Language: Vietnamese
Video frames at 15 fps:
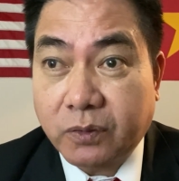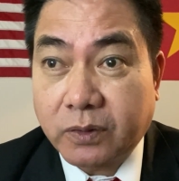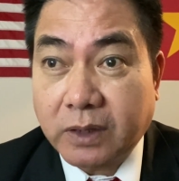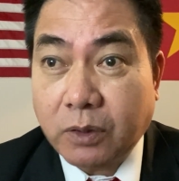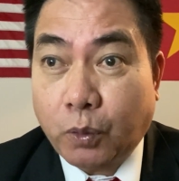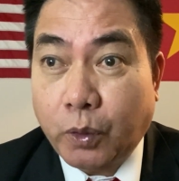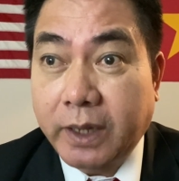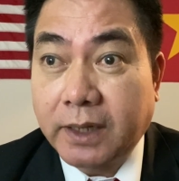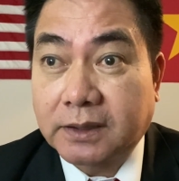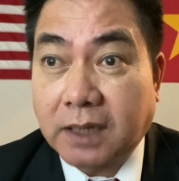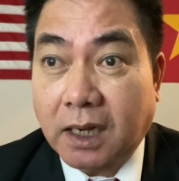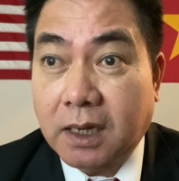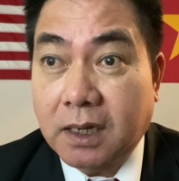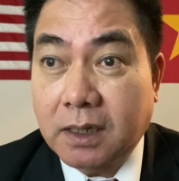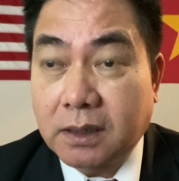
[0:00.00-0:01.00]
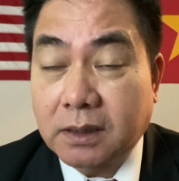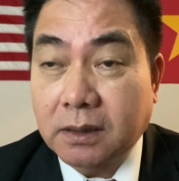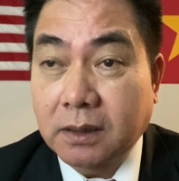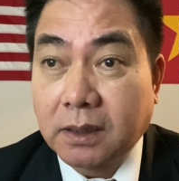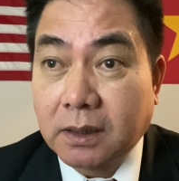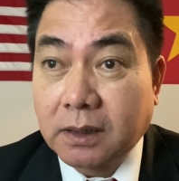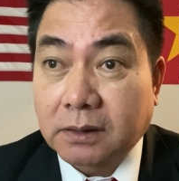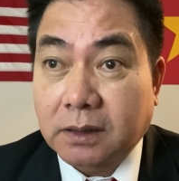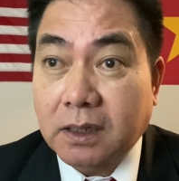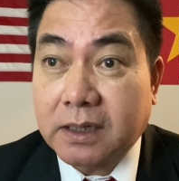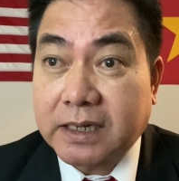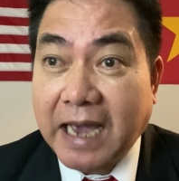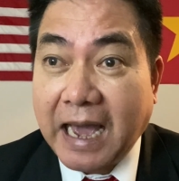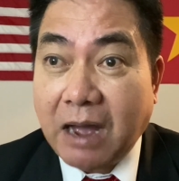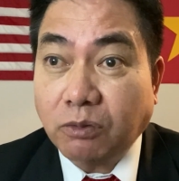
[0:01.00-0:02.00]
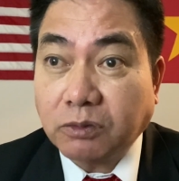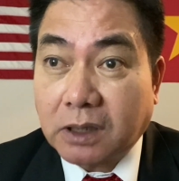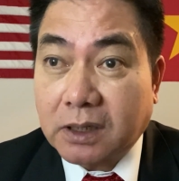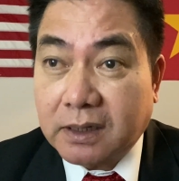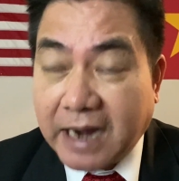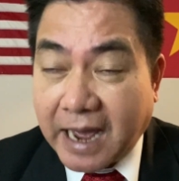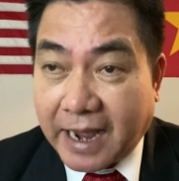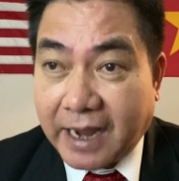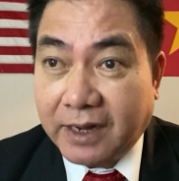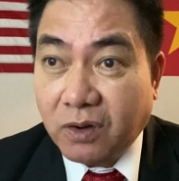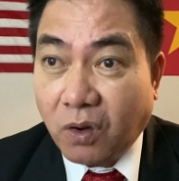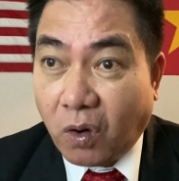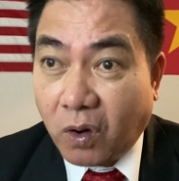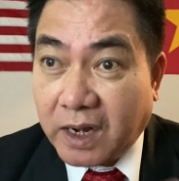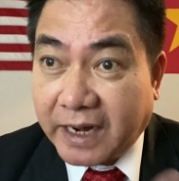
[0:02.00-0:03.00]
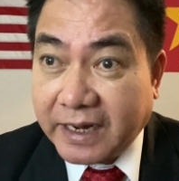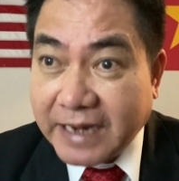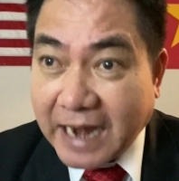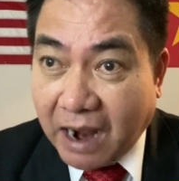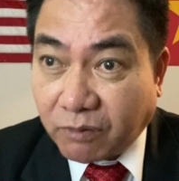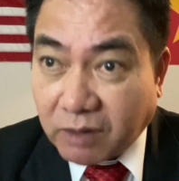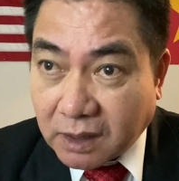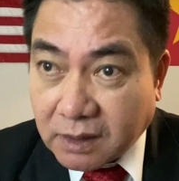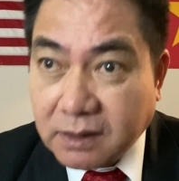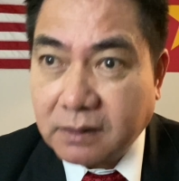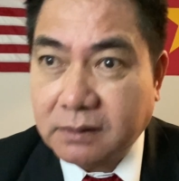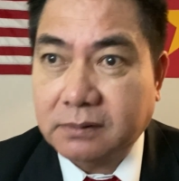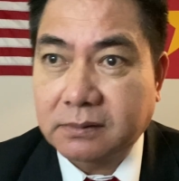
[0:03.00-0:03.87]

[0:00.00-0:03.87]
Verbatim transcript: cái quyền tự tự cao tự đại đòi lãnh đạo đất nước